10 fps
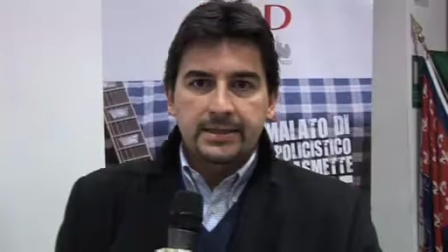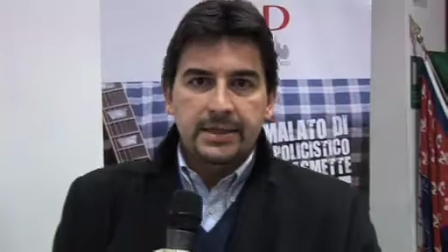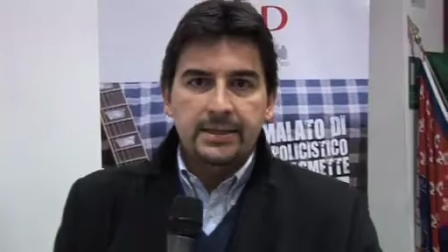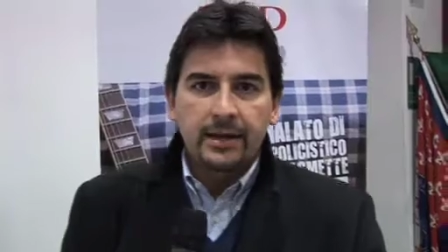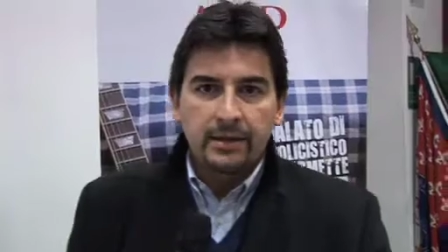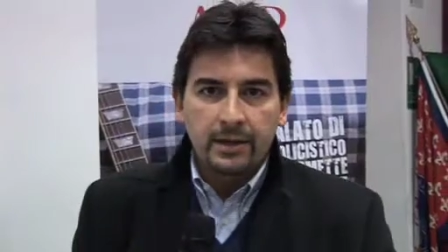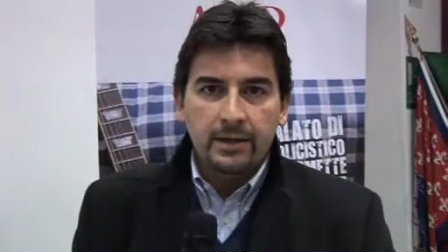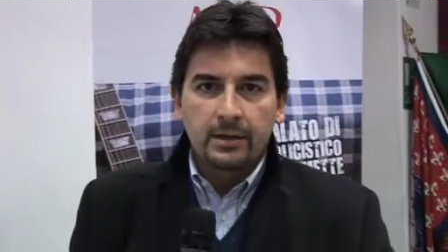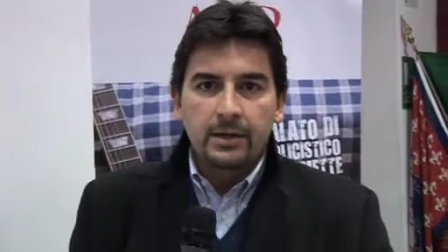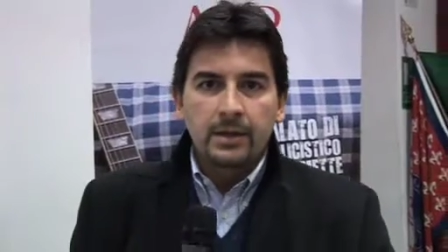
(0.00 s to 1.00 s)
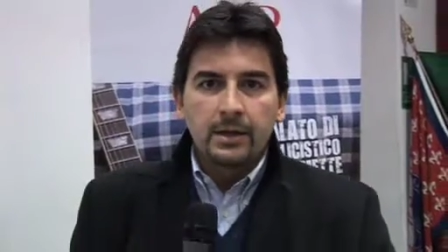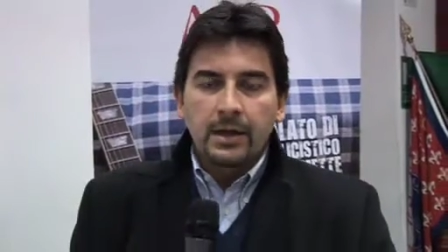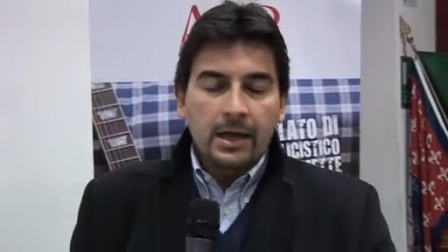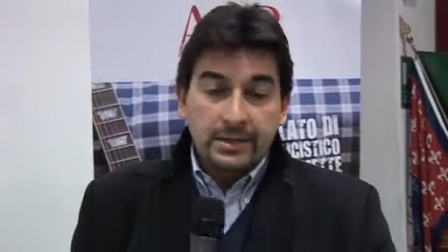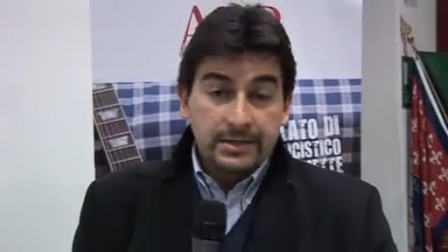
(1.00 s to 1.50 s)
sanitaria,
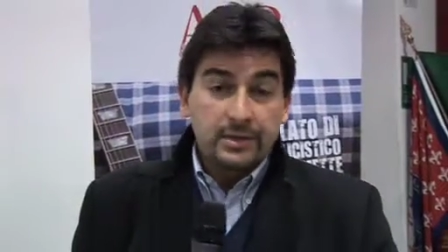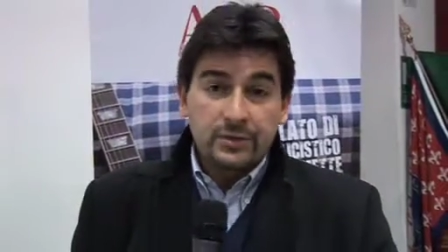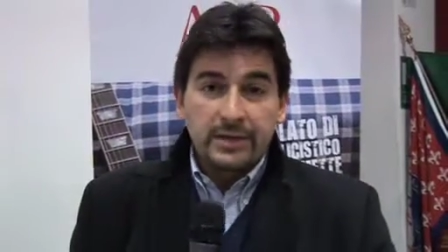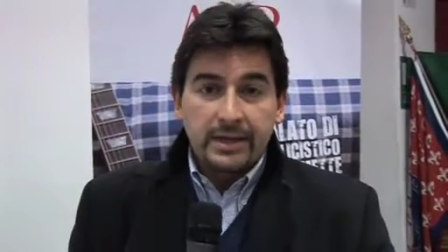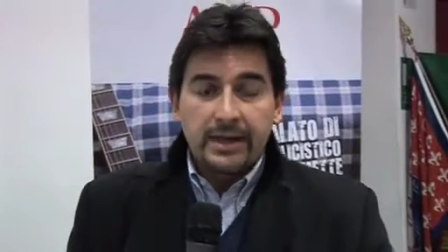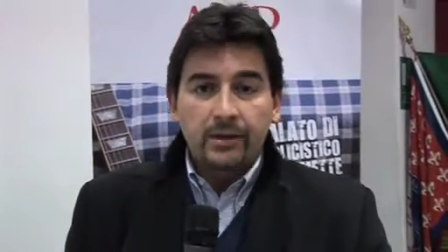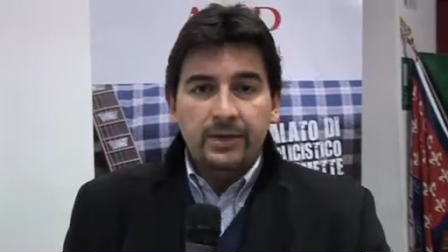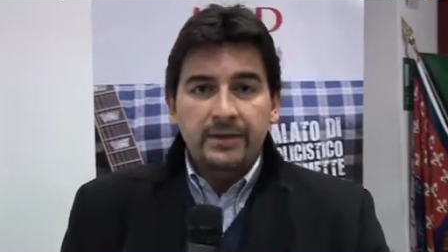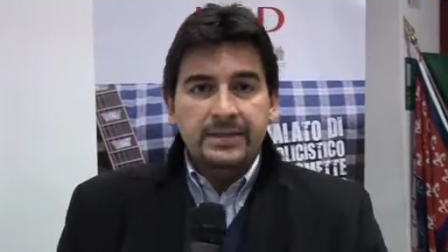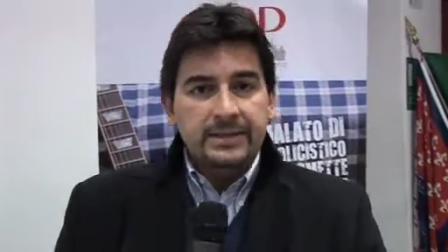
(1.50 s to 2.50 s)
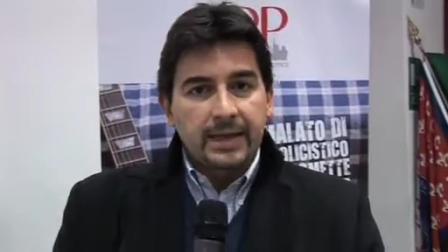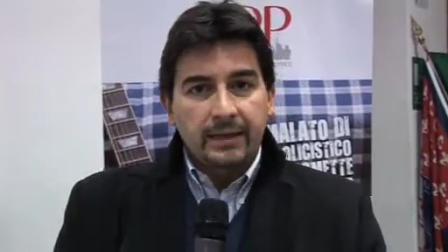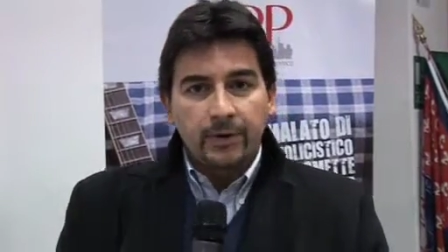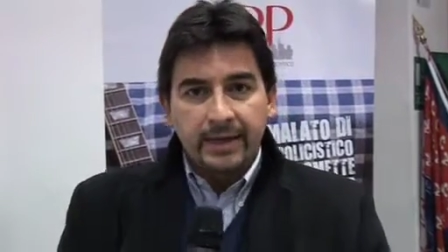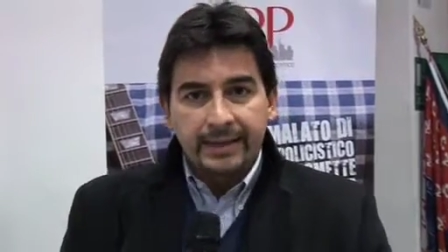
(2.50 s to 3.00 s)
ospedaliera universitaria
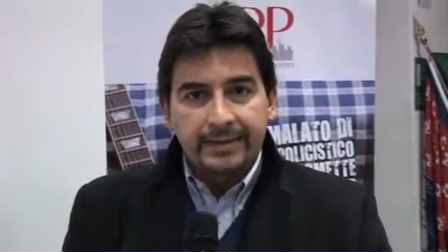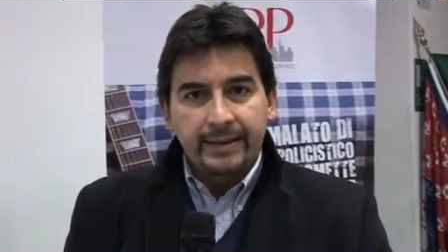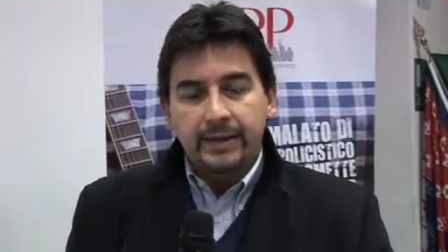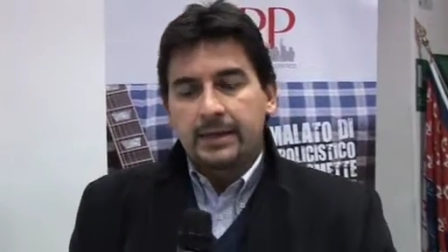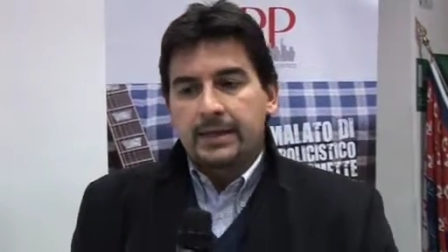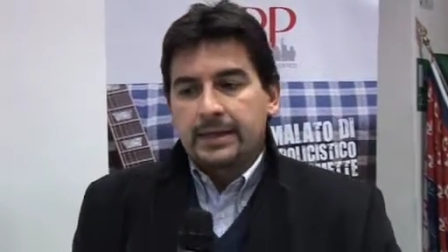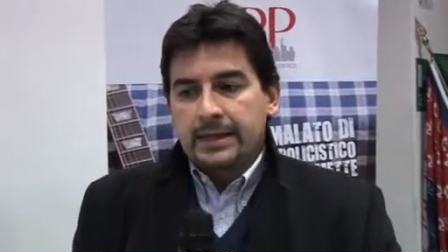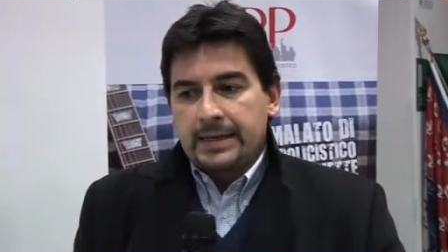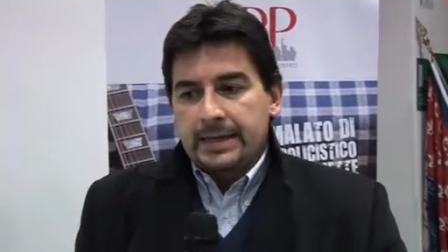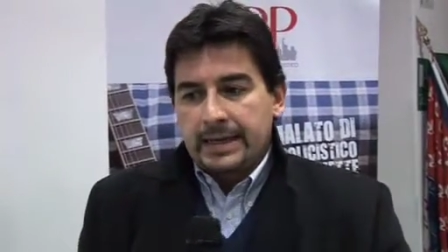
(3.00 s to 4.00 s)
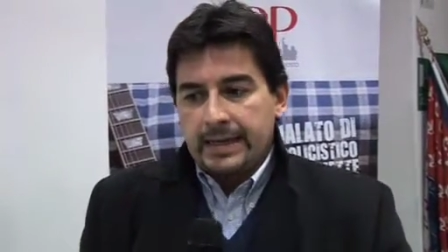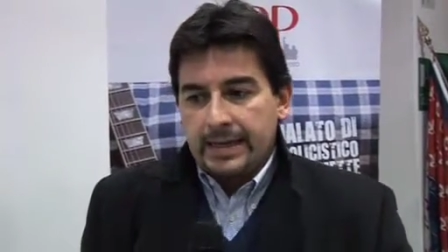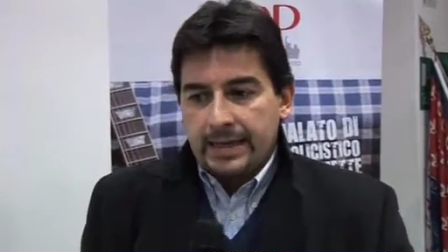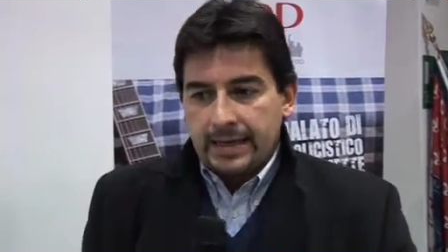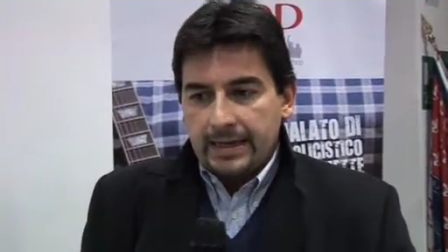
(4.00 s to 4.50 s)
da Molinette
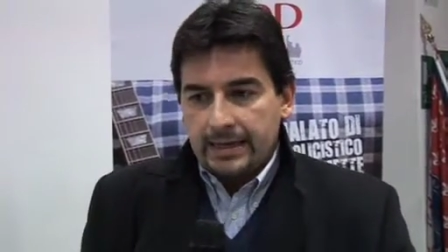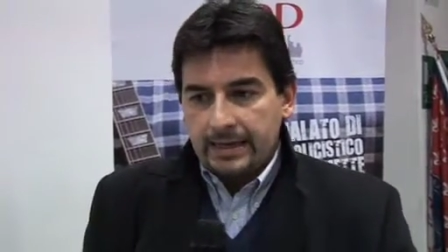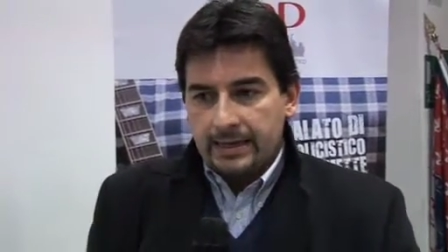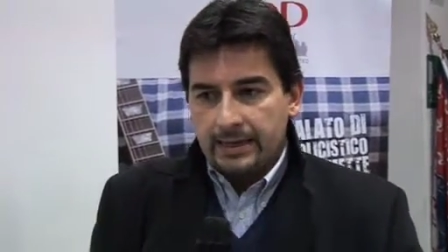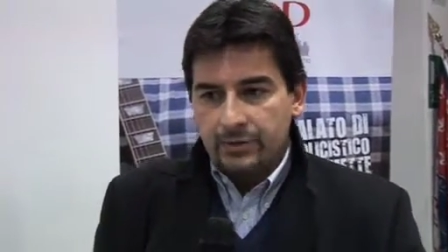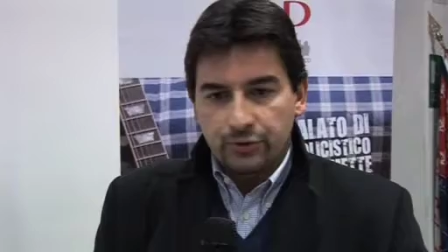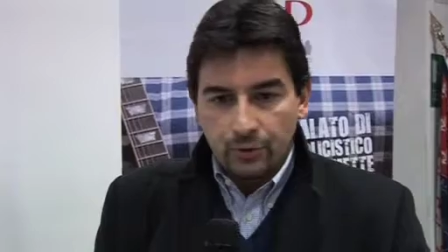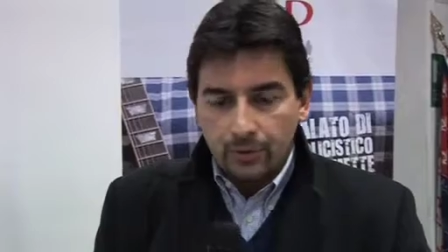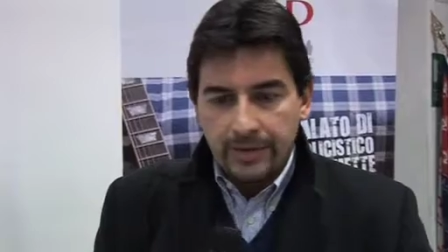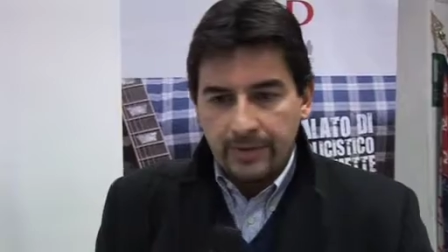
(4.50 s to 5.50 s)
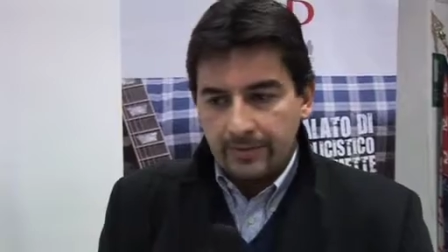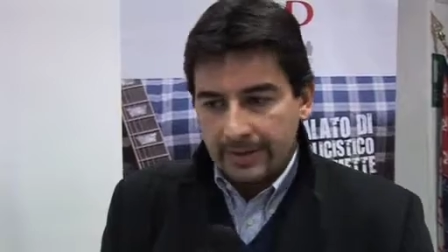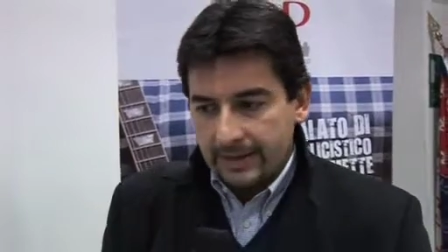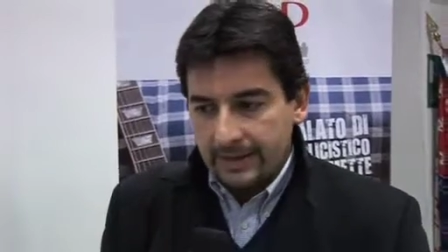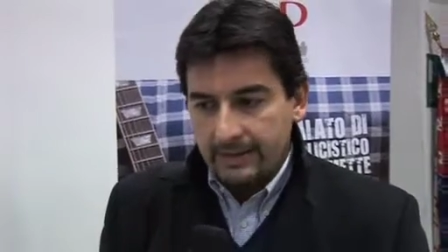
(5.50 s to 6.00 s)
e sono qui
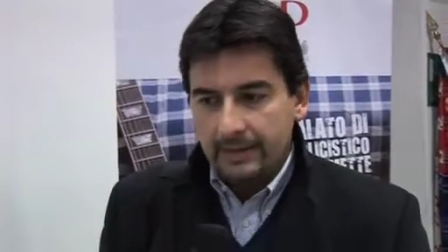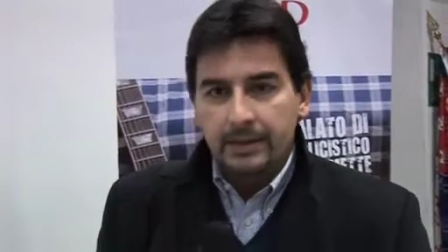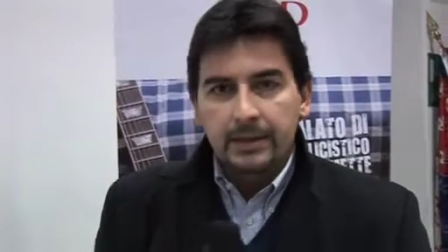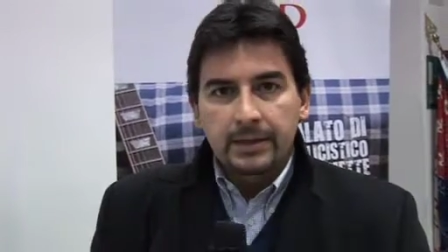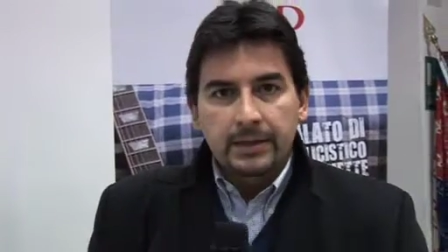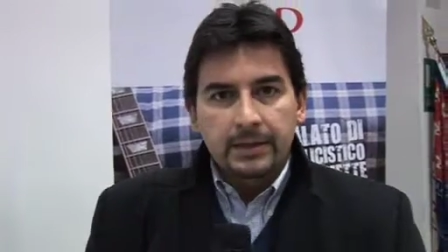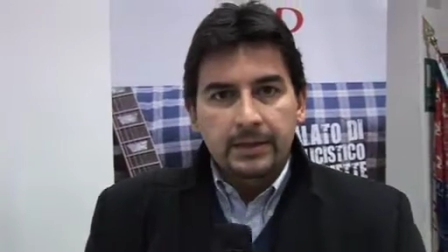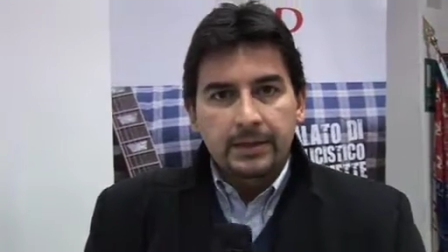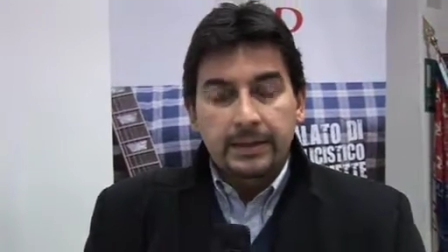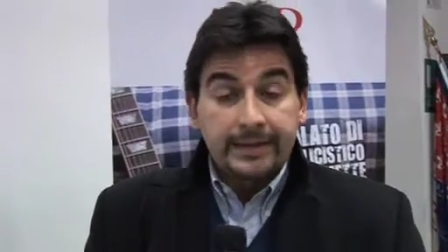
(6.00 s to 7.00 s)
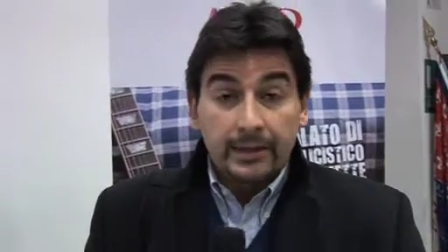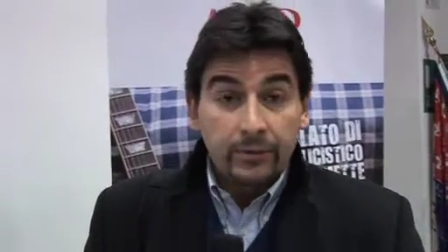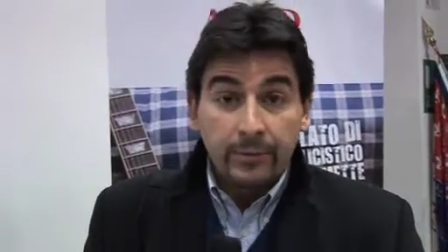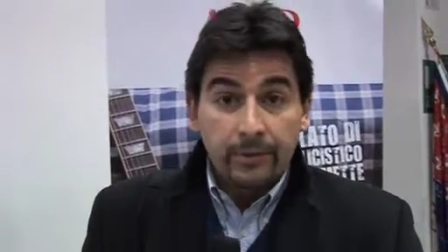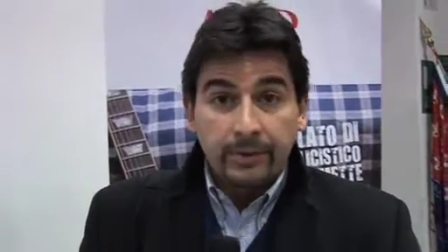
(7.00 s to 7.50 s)
per eh,
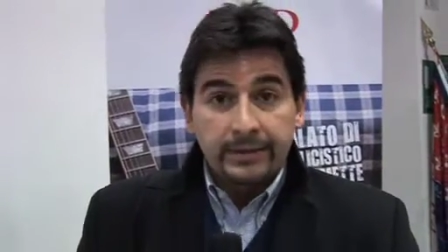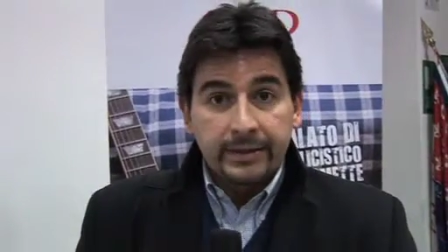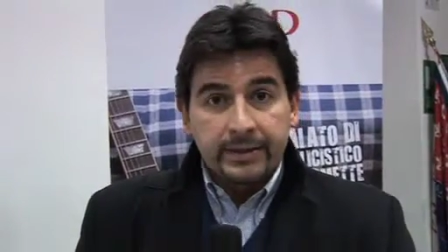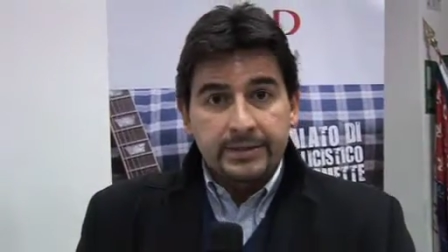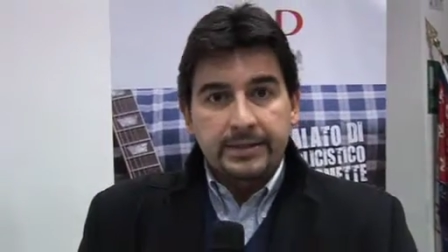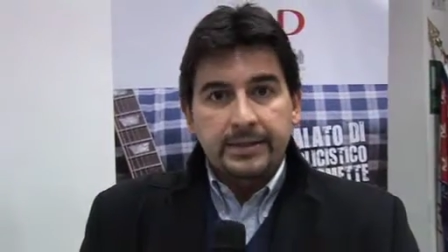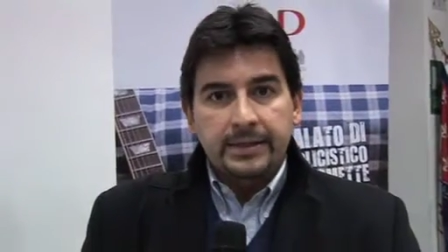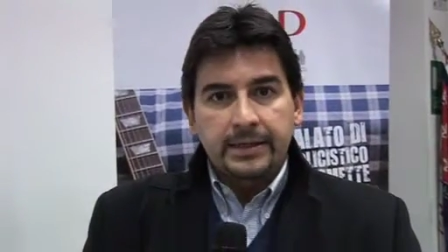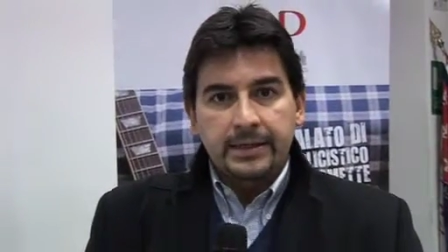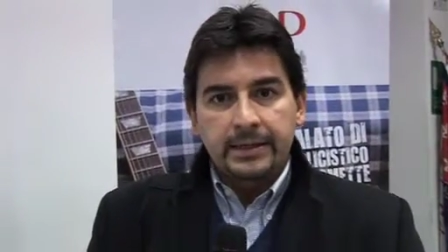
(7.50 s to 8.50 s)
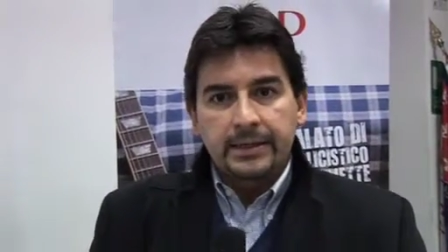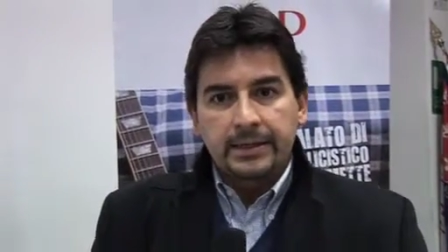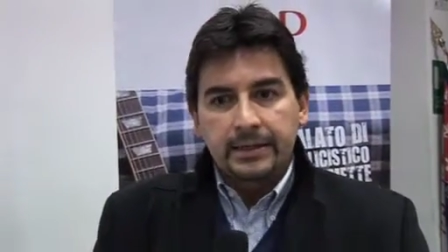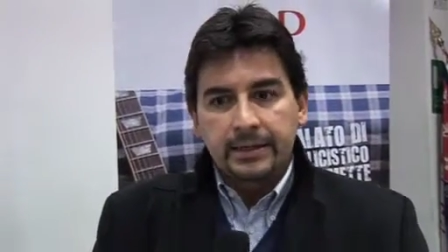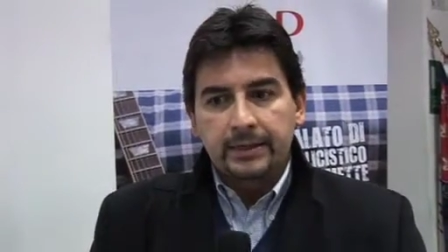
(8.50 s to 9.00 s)
intanto per un interesse eh,